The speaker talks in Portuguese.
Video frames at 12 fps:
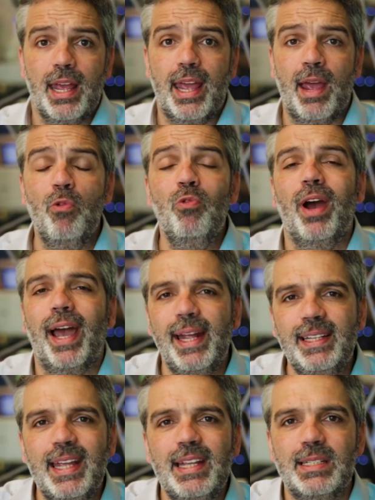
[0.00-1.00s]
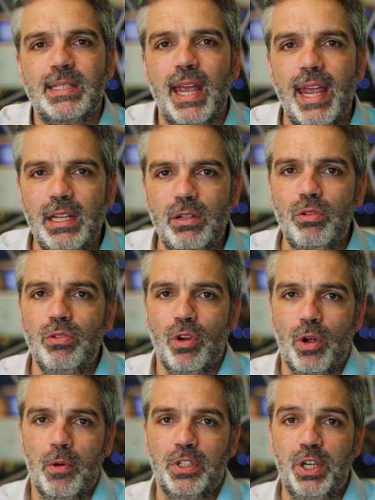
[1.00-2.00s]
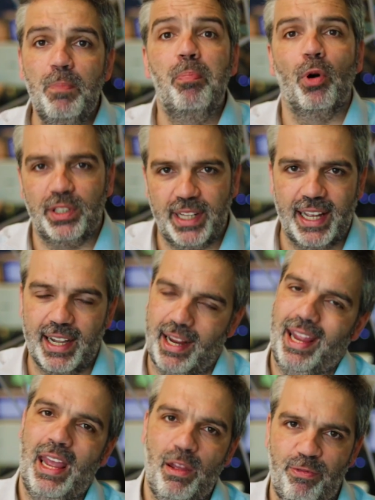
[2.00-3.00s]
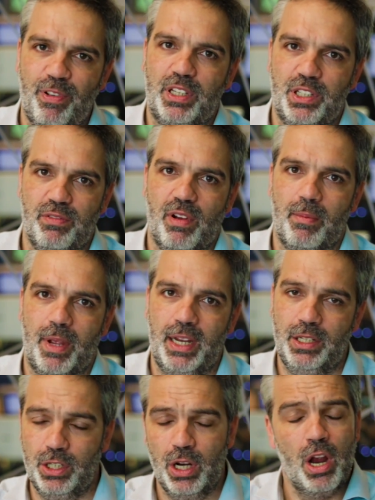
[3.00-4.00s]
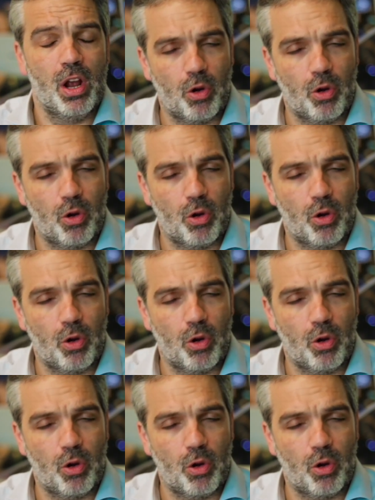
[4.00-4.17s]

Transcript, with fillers: É um redesenho de poder efetivamente